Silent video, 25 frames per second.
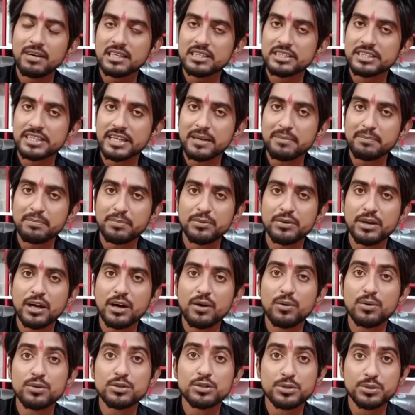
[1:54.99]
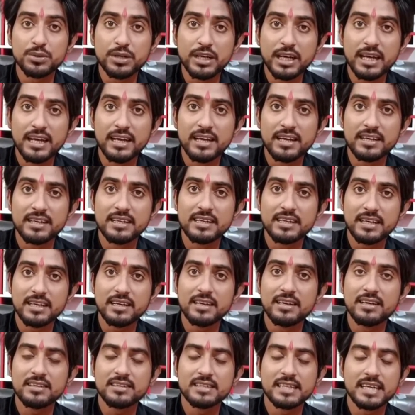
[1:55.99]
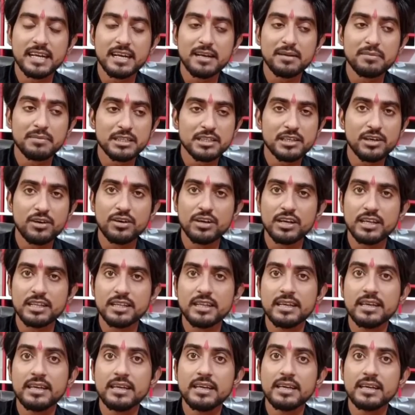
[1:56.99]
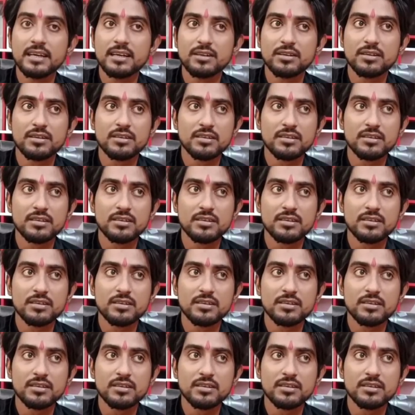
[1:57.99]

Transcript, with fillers: वॉच टाइम पूरा हो चुका है इनके चैनल में जाओगे तो एक